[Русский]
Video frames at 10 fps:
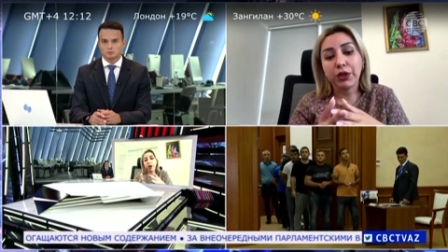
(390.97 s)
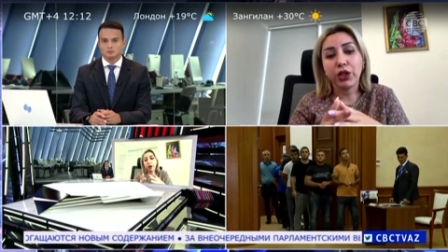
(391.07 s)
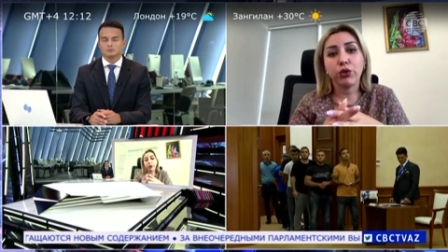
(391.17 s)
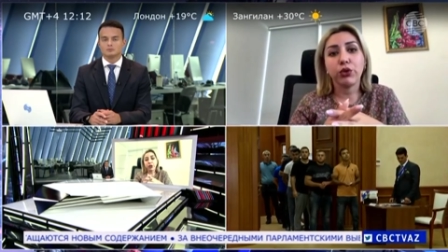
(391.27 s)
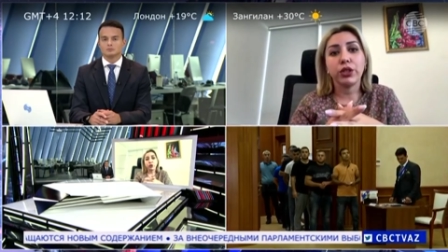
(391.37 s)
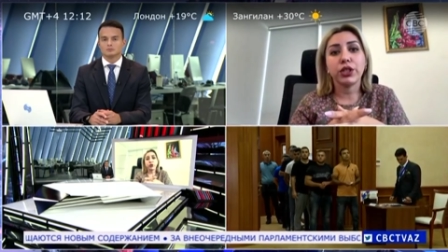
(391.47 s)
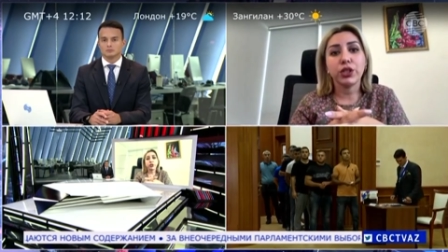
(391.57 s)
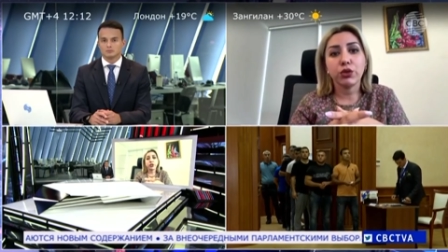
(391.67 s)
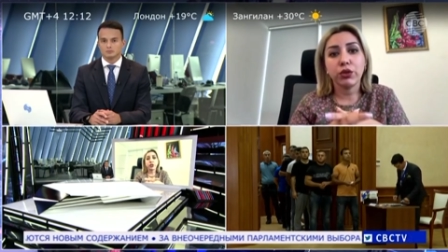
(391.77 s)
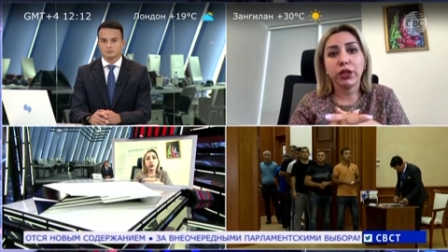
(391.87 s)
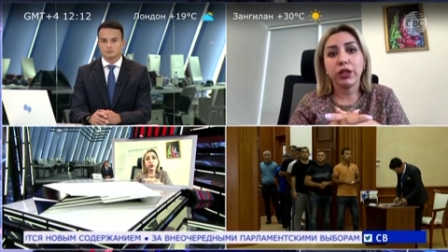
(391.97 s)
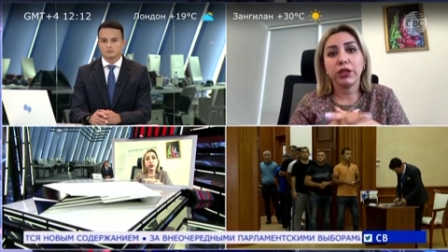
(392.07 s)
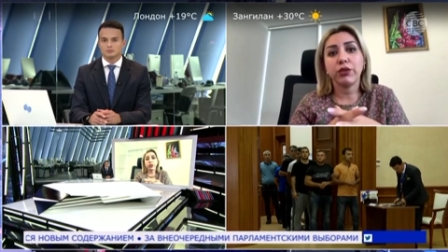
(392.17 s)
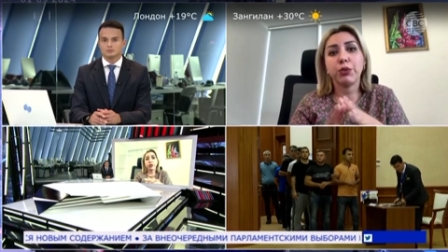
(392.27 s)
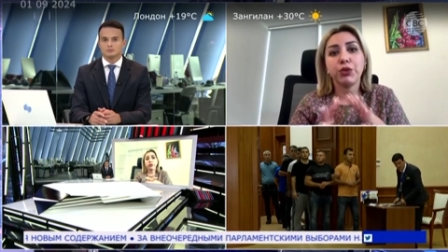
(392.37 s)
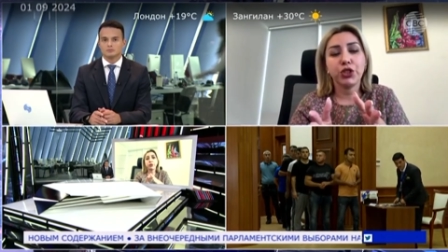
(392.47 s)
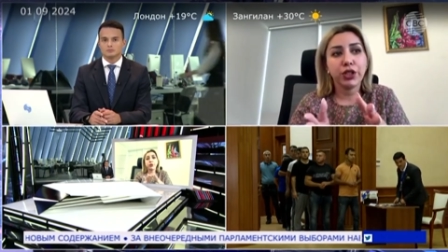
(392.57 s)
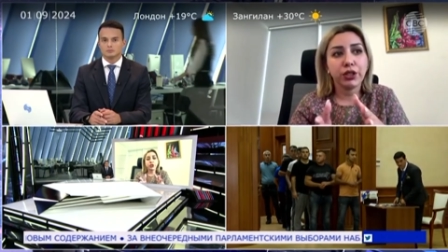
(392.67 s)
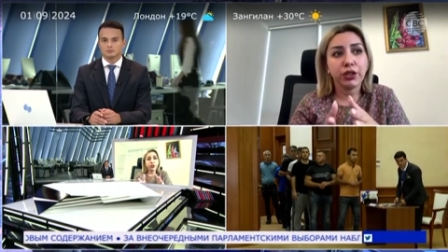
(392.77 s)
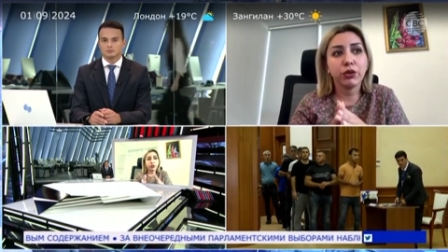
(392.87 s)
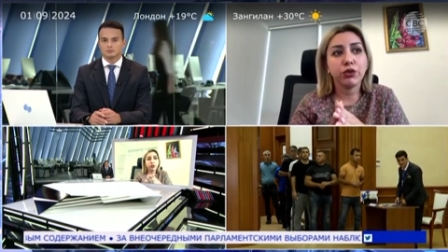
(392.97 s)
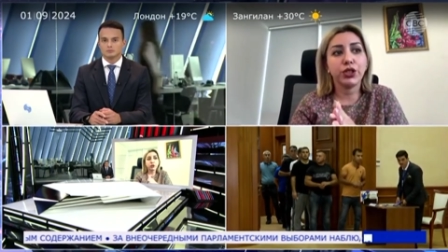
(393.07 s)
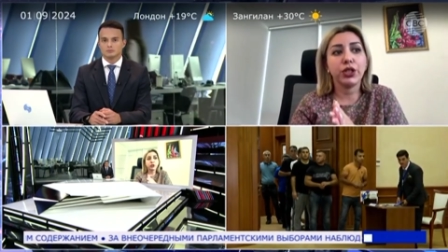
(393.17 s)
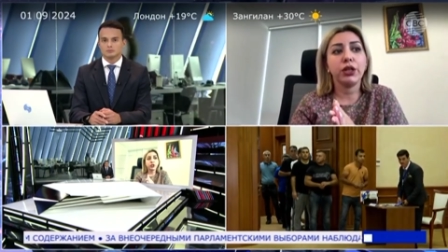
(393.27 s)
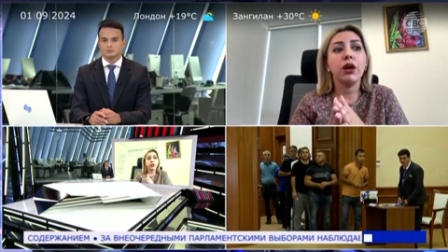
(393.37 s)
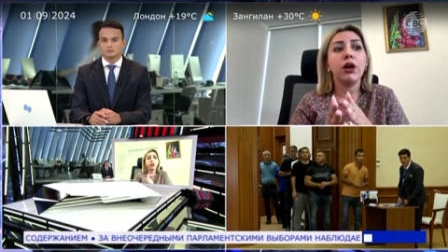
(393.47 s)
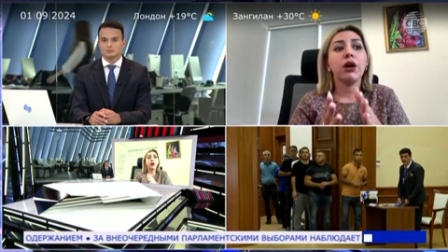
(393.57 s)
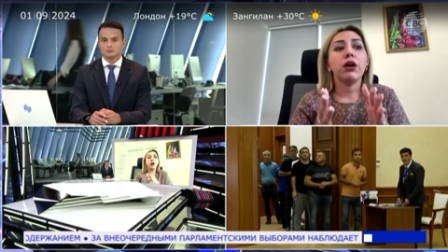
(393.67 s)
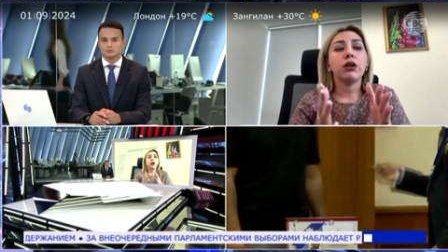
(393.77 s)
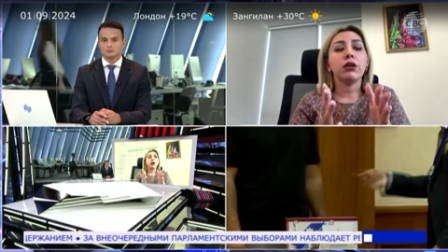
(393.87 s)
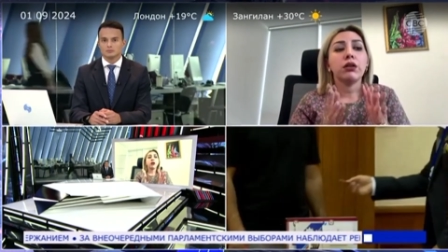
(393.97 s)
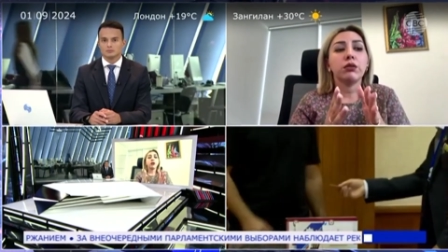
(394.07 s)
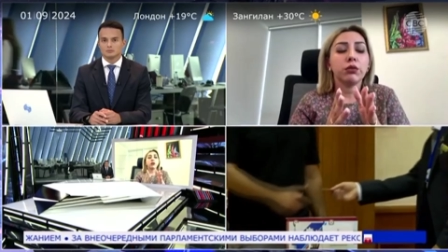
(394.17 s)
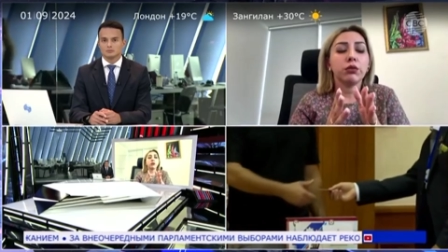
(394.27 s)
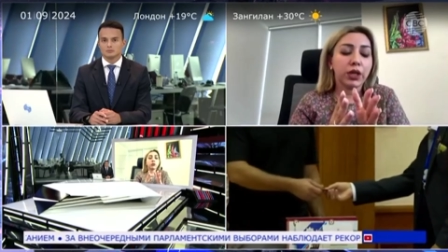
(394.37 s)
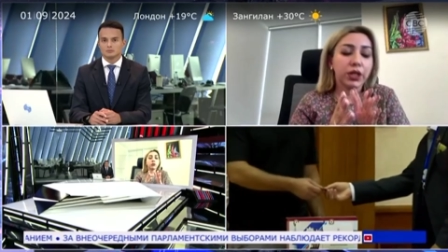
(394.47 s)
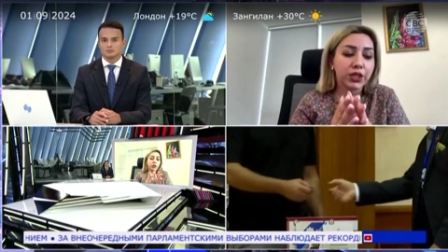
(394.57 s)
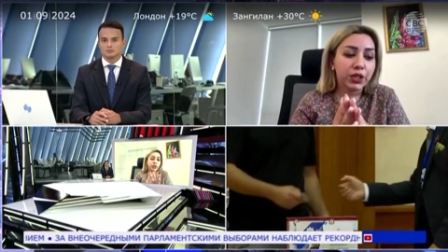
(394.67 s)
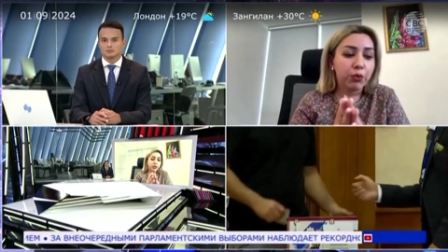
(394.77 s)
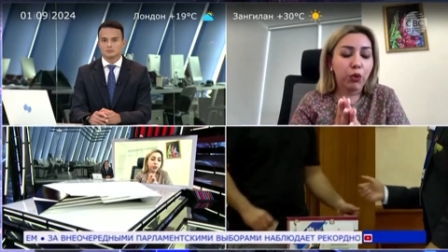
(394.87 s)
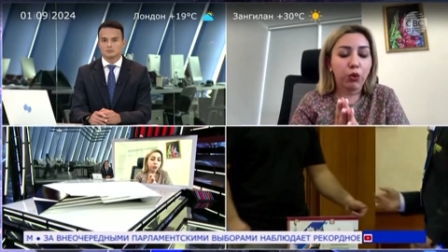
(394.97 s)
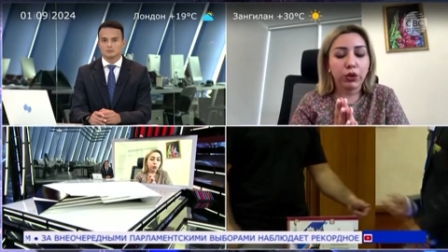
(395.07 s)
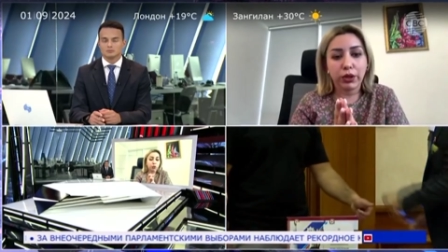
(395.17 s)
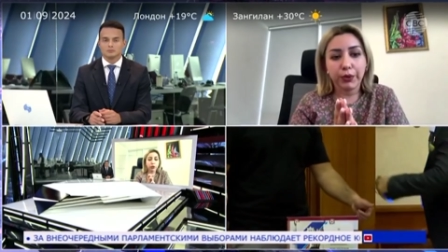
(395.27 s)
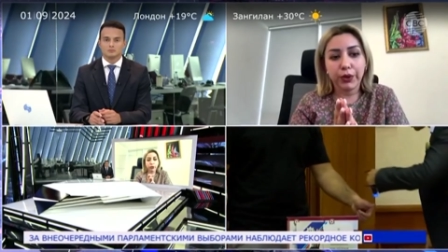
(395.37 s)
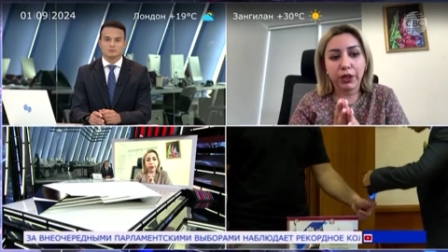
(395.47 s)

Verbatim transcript: мониторинг результатов, оповещение людей, а, экзит-полы.